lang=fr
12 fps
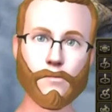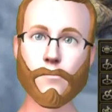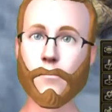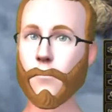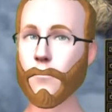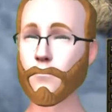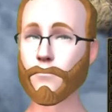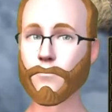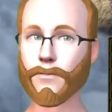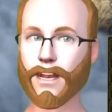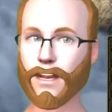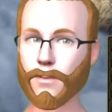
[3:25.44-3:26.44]
Donc, si
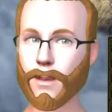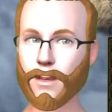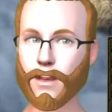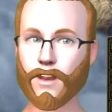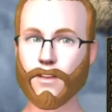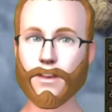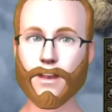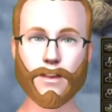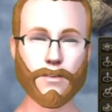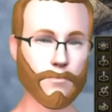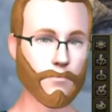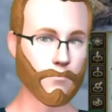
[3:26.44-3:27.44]
vous avez
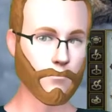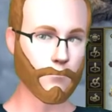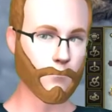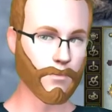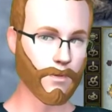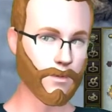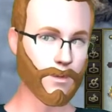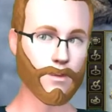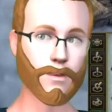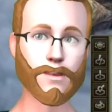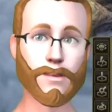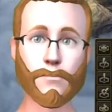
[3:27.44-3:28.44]
possibilité de
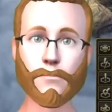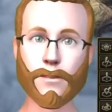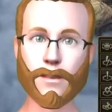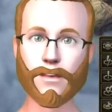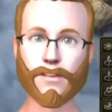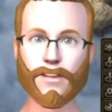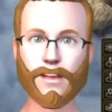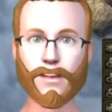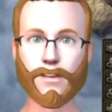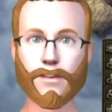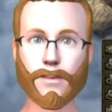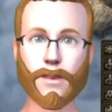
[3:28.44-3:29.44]
mettre deux spécialistes
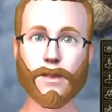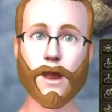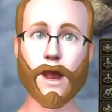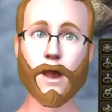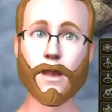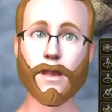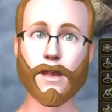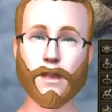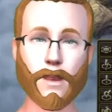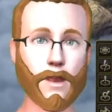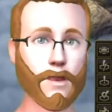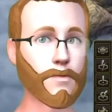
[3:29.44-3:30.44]
éleveurs sur votre land
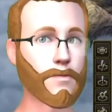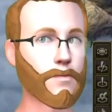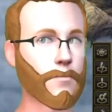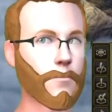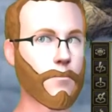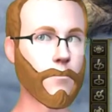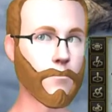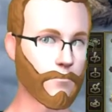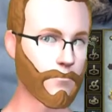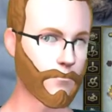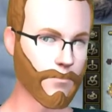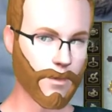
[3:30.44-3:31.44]

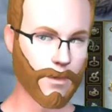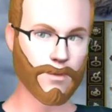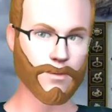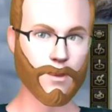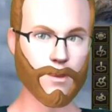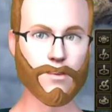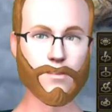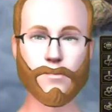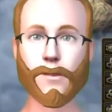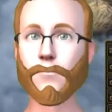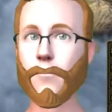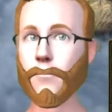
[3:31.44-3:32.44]
facilement,
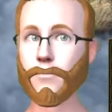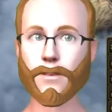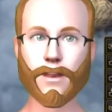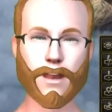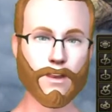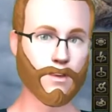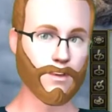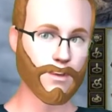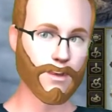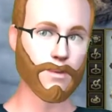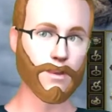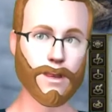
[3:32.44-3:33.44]
et que vous avez la
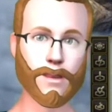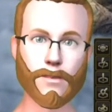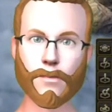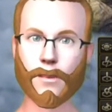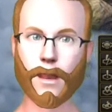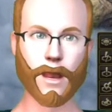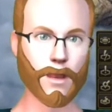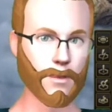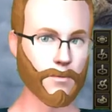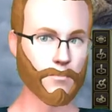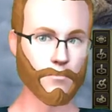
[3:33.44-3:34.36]
tech main-d'œuvre, il y a